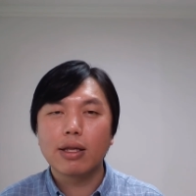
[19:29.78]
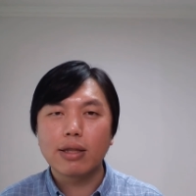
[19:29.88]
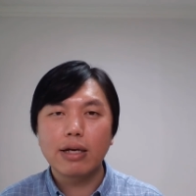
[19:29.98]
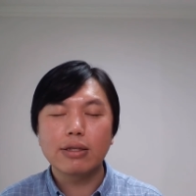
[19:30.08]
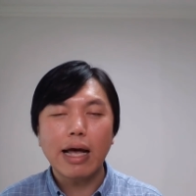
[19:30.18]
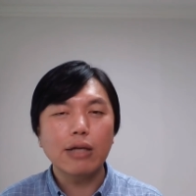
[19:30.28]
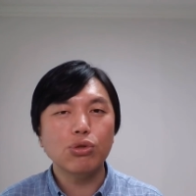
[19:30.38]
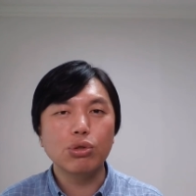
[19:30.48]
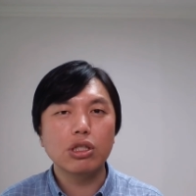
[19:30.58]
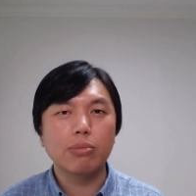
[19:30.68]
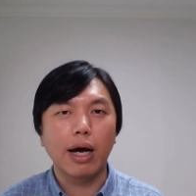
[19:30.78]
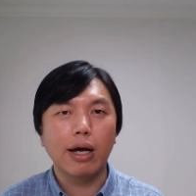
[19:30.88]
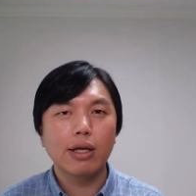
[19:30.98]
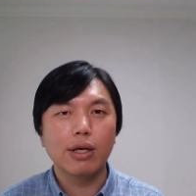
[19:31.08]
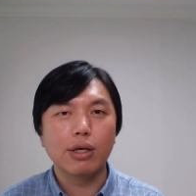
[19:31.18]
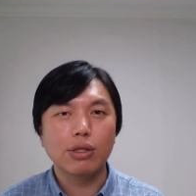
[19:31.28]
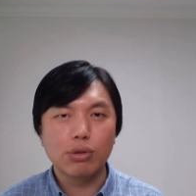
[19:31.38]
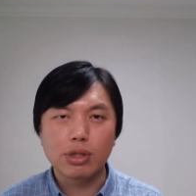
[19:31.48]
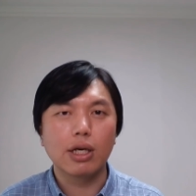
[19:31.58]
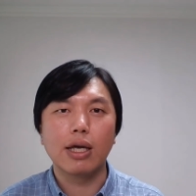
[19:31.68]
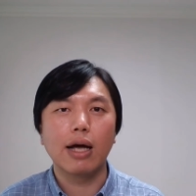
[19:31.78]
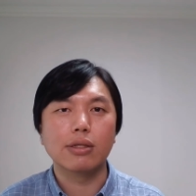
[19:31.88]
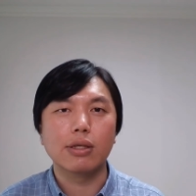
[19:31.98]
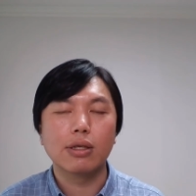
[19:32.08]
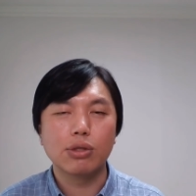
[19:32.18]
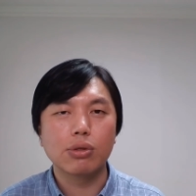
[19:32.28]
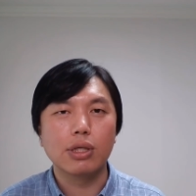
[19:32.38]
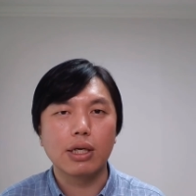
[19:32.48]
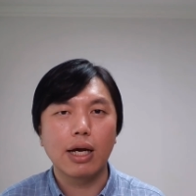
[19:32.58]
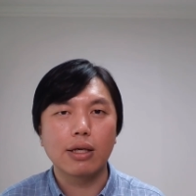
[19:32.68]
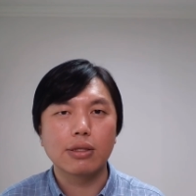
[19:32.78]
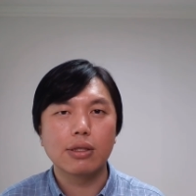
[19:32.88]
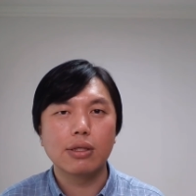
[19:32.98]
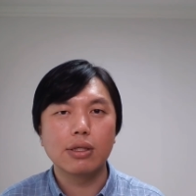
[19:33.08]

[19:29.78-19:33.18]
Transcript: 但是大趋势吧，就是这个样子，就是这个样子。